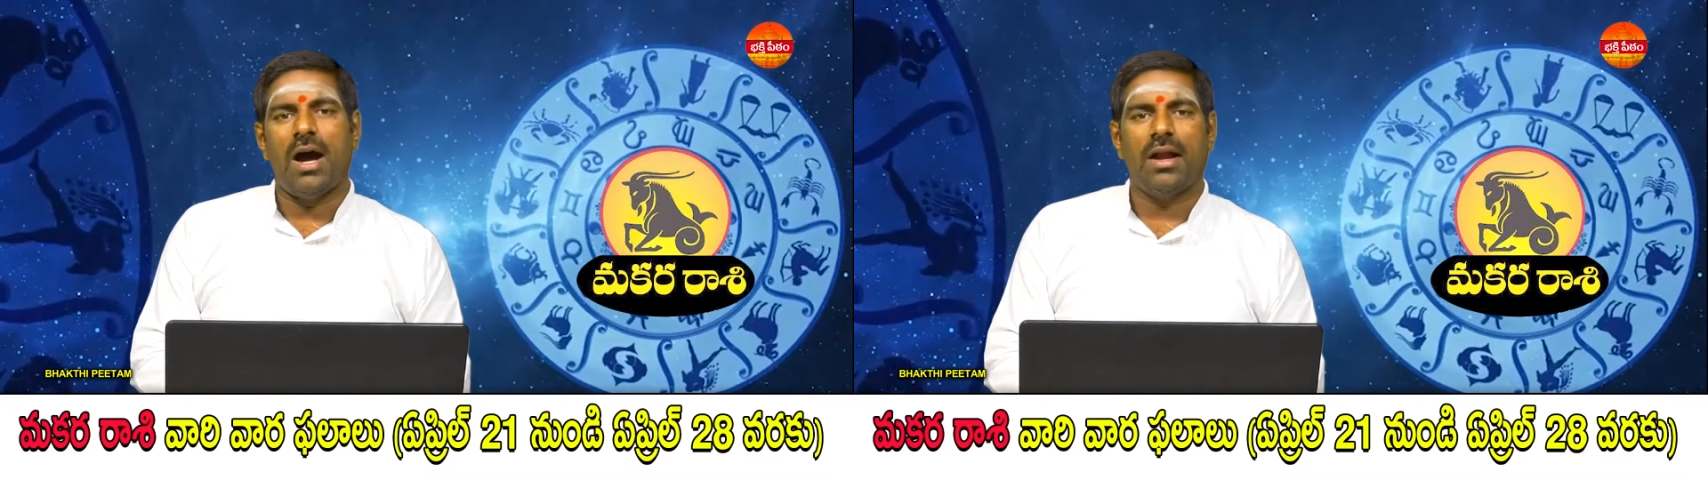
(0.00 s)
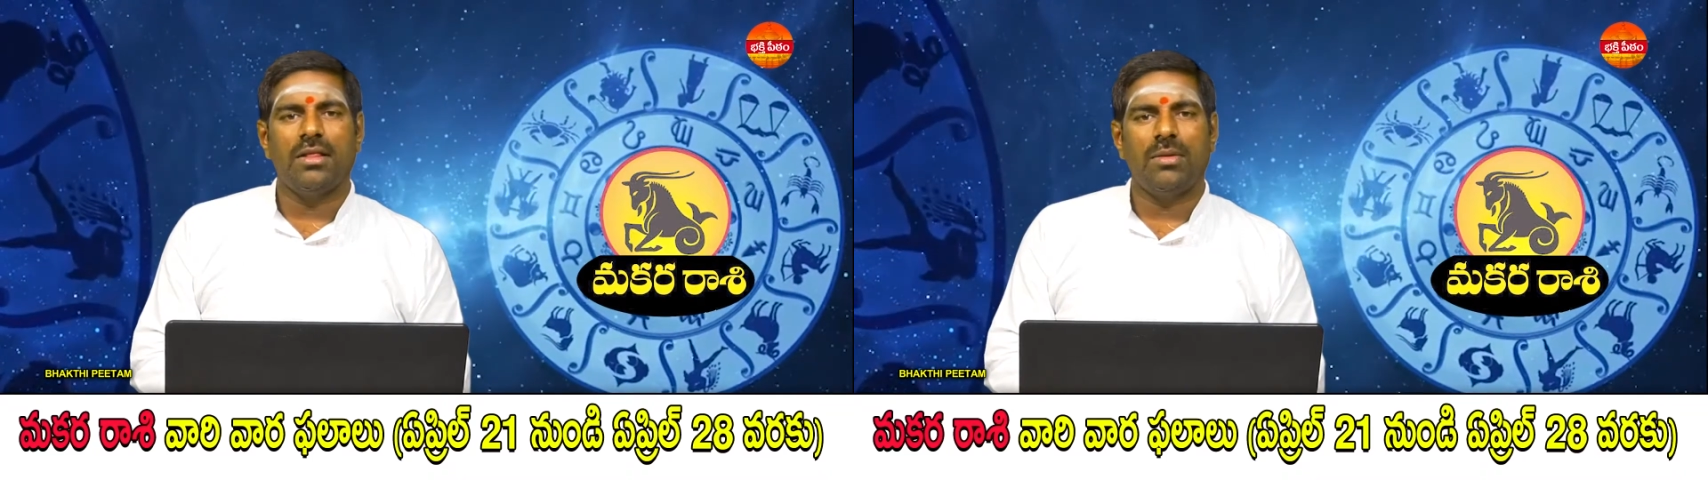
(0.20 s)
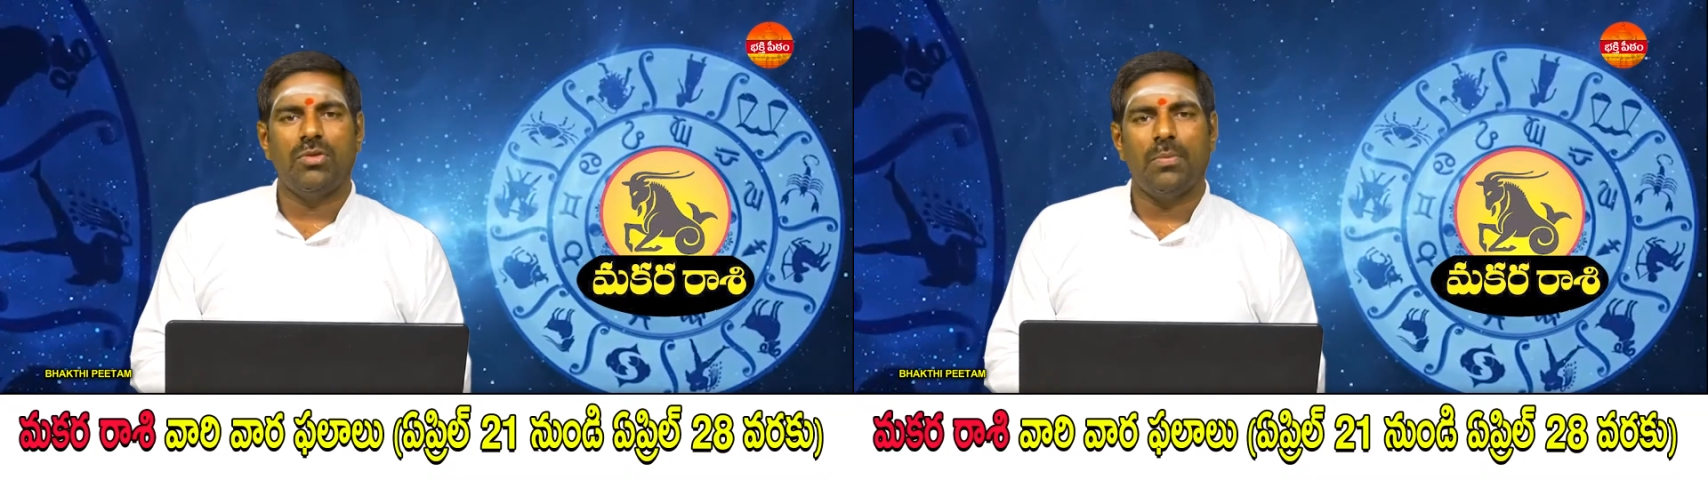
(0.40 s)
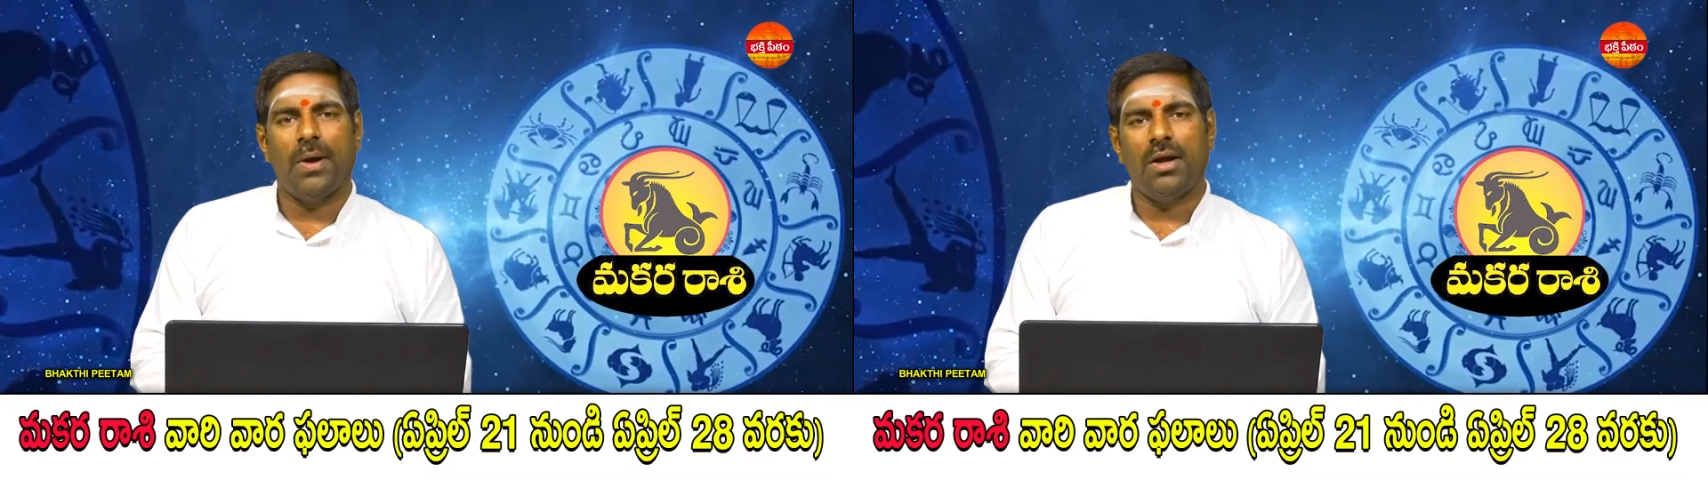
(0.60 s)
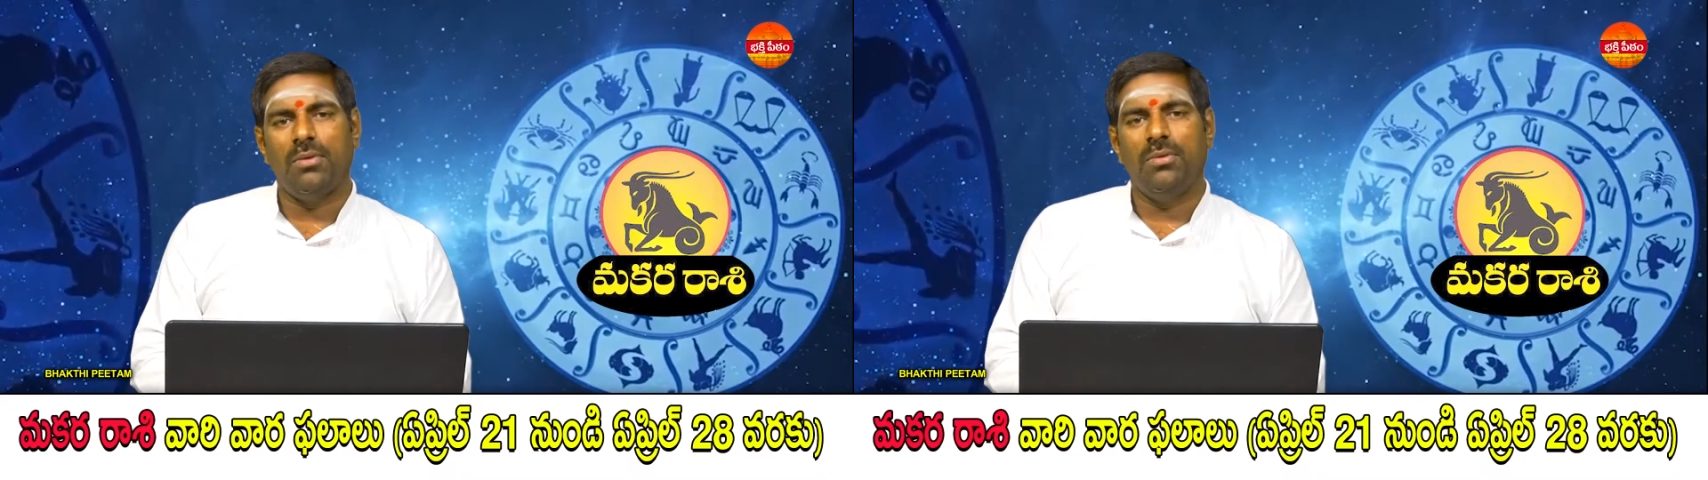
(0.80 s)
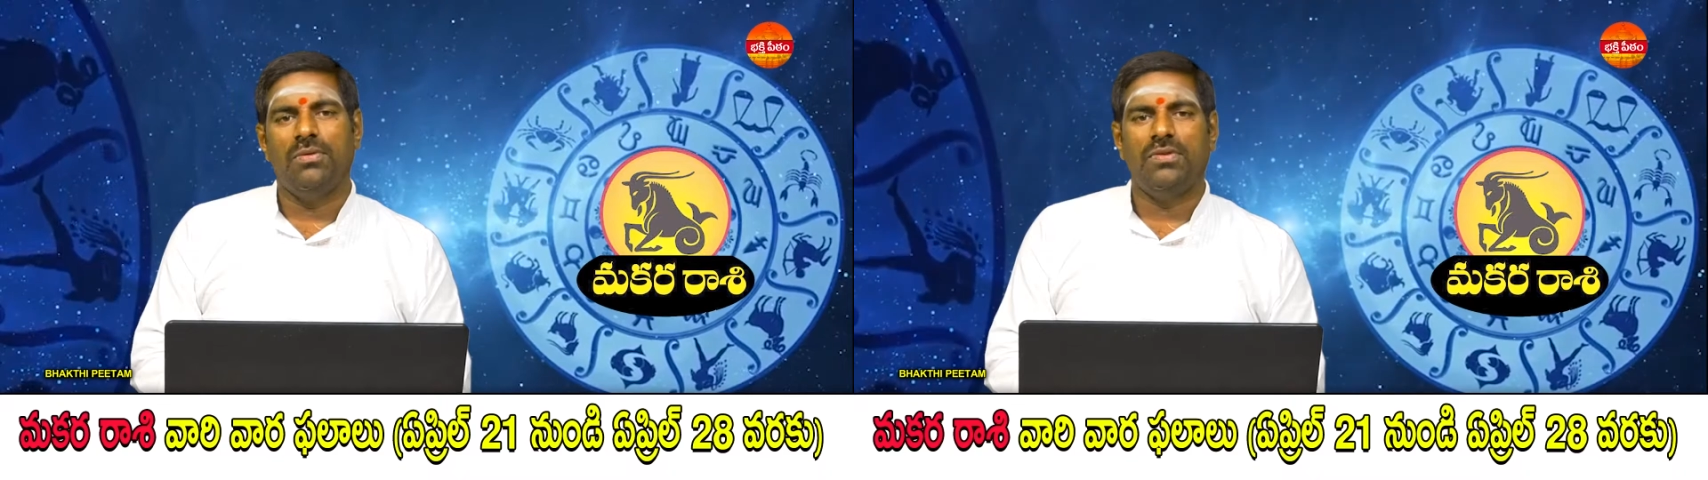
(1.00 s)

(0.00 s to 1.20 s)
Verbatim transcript: ఆనందంతో పాటు